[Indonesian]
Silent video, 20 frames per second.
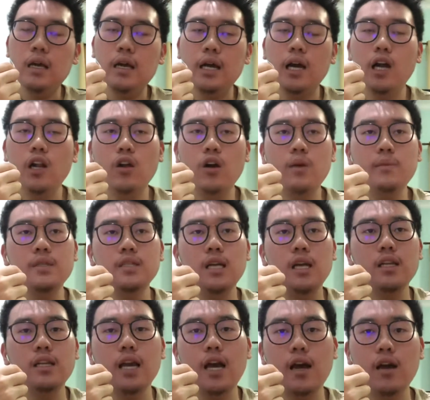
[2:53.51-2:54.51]
Kalau
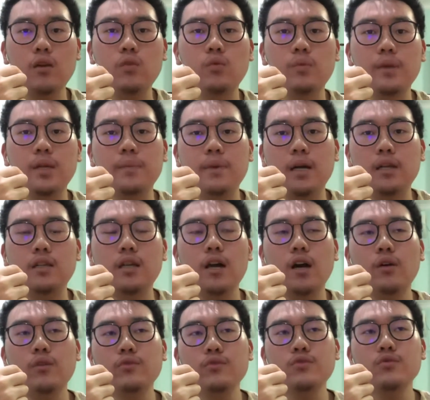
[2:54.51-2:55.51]
misalnya aku pribadi,
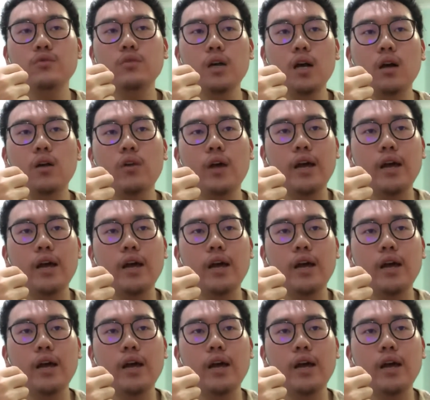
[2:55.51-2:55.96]
aku tuh suka kalau